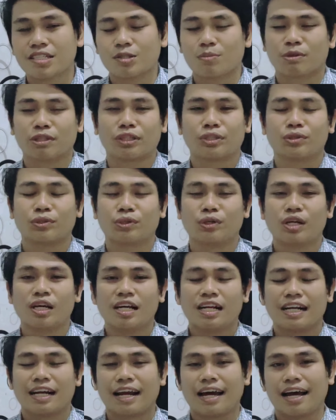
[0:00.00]
seperti itu.
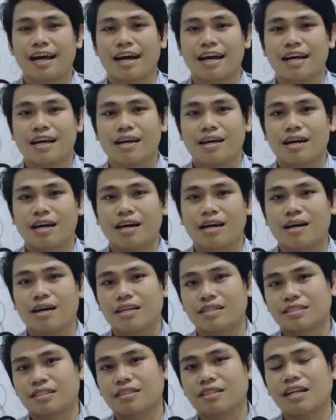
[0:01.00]
Nah,
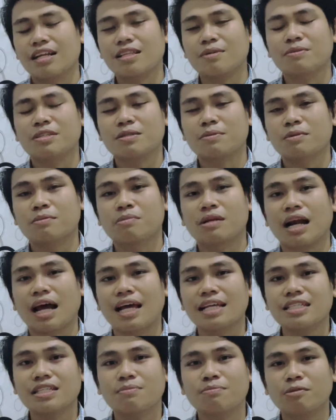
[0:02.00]
eh, setelah teman-teman
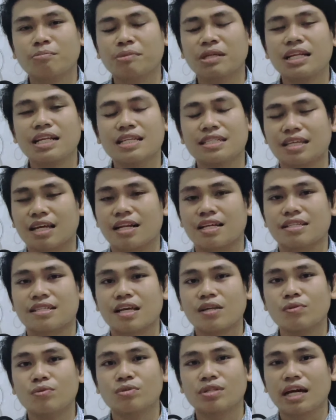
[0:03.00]
berhasil memilih salah
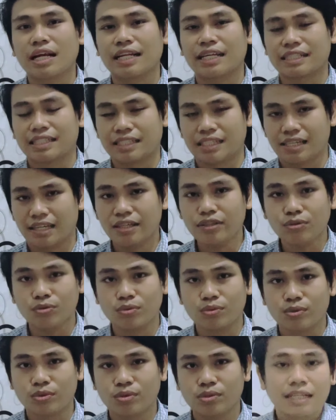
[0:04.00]
satu dari ketiga
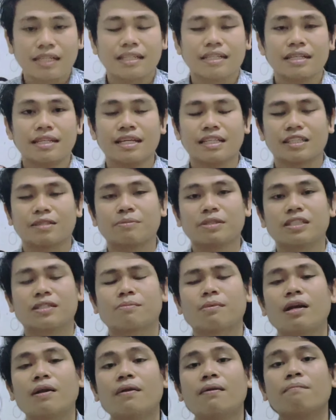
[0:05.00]
itu, dan
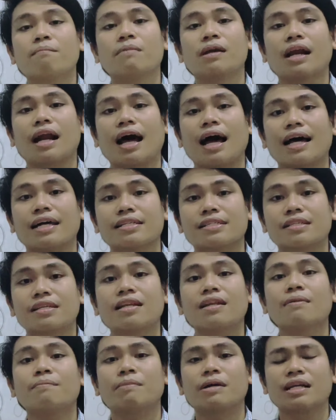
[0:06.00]
teman-teman
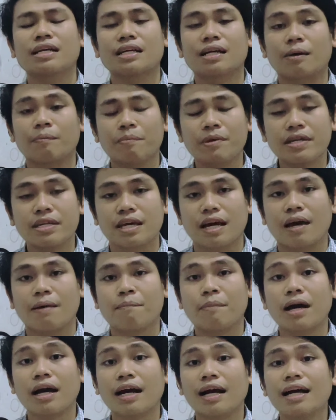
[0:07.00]
berhasil melengkapinya,
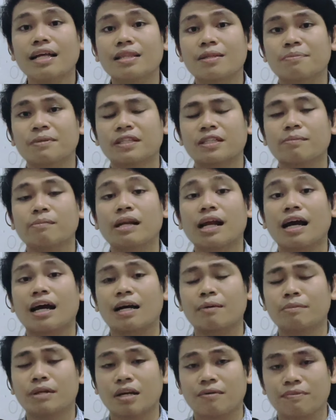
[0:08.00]
maka teman-teman
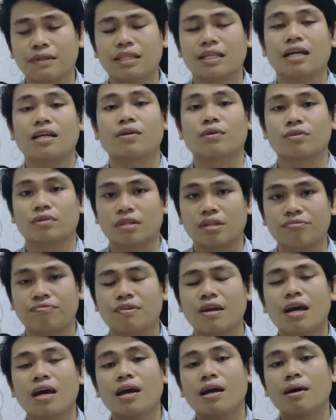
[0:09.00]
akan mendapatkan notif